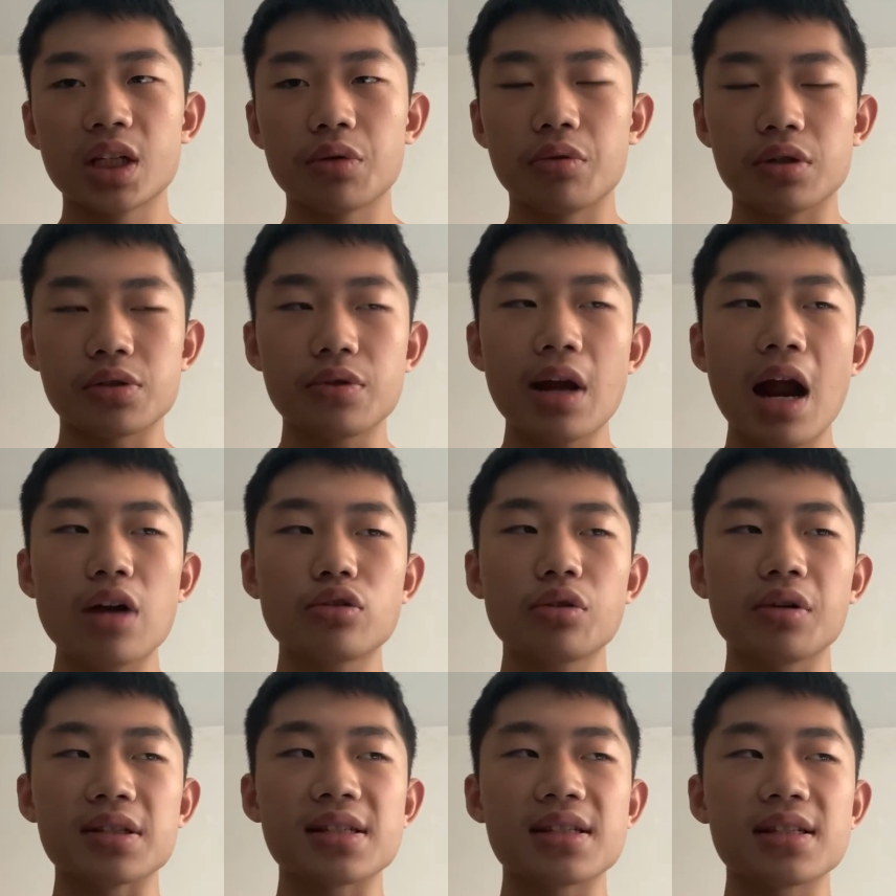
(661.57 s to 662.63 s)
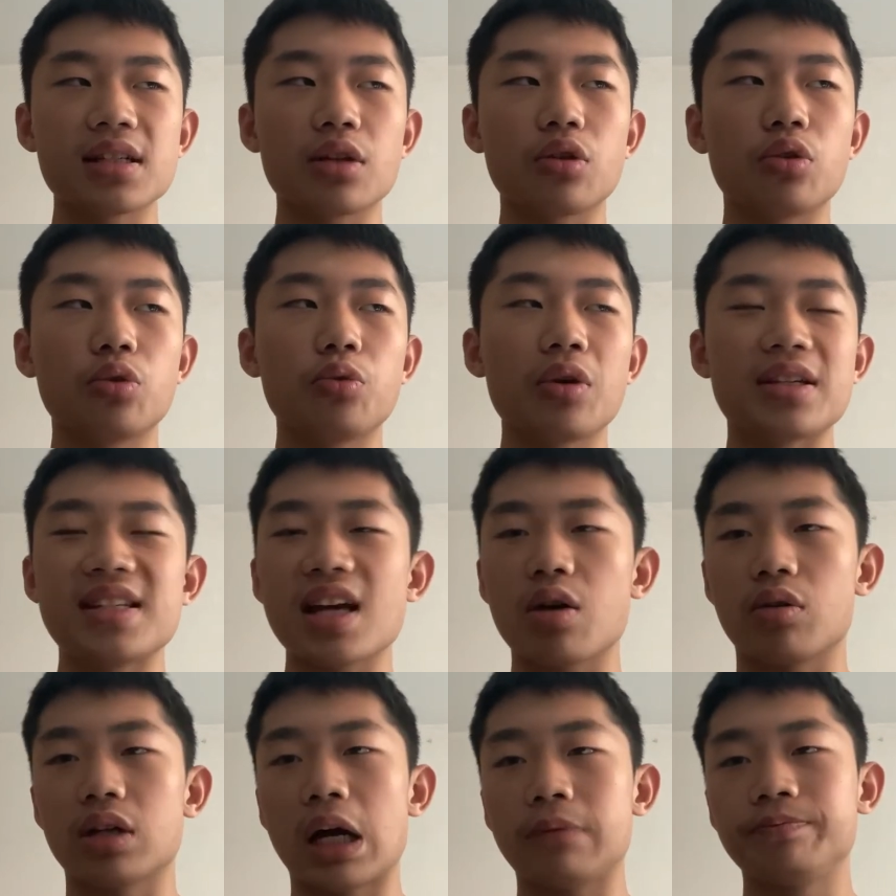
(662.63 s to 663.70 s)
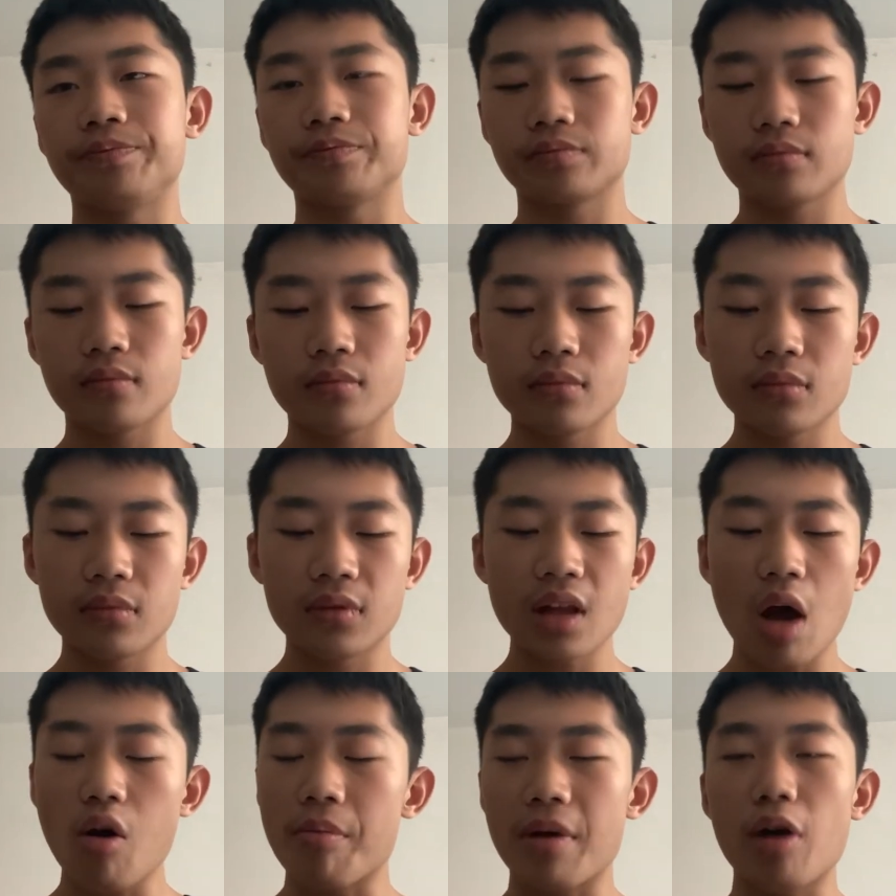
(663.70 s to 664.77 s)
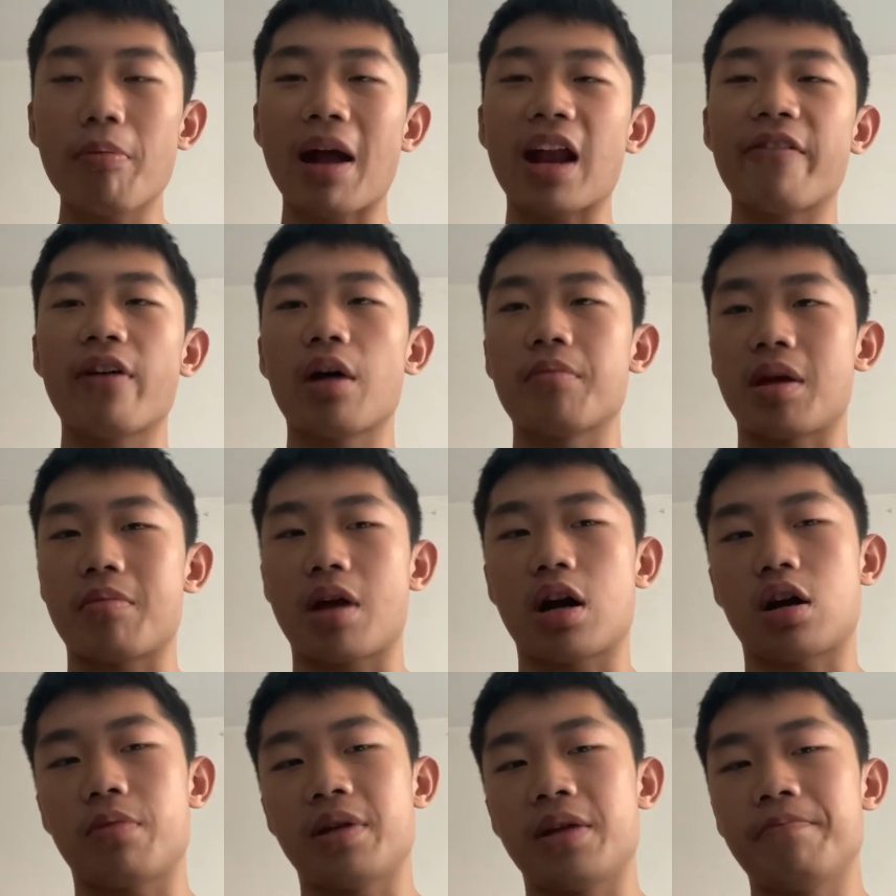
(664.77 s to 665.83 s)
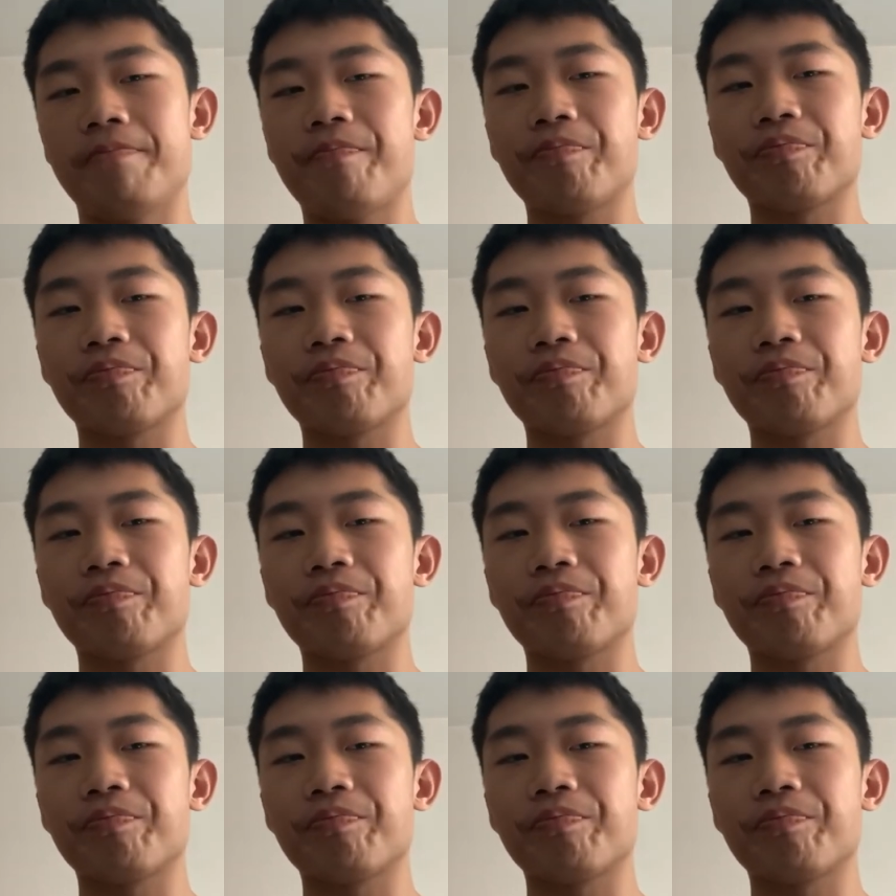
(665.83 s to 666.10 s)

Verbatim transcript: 我虽然说我私信兑现过他，但我没有把他放到明面上喷。